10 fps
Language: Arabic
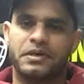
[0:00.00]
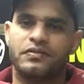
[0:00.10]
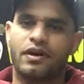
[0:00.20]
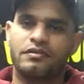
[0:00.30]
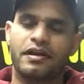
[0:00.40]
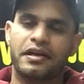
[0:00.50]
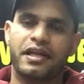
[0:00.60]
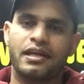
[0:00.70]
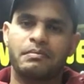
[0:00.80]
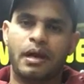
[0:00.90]
النهارده
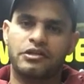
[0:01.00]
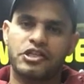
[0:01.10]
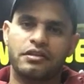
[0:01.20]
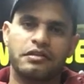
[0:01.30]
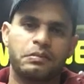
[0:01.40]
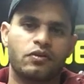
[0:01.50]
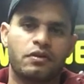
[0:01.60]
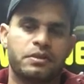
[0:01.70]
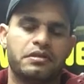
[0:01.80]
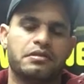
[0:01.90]
هنتكلم عن شده
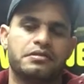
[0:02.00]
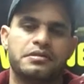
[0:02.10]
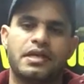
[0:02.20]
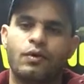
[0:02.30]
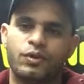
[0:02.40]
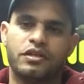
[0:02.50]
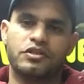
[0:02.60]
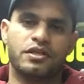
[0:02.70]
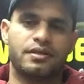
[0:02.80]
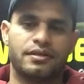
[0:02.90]
مضارب التنس او
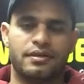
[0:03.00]
التنشن